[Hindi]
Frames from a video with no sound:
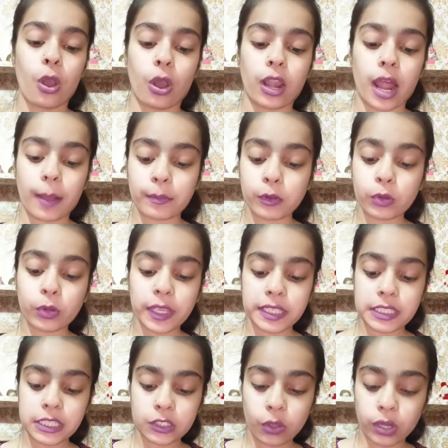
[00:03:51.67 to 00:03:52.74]
और आप लोगों को
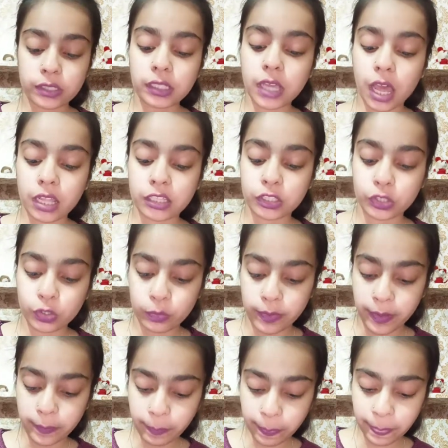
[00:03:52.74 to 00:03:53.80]
एक चीज़ और दिखा देती हूँ
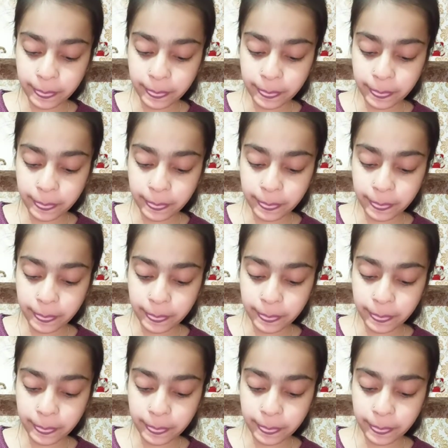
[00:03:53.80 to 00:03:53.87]
मैं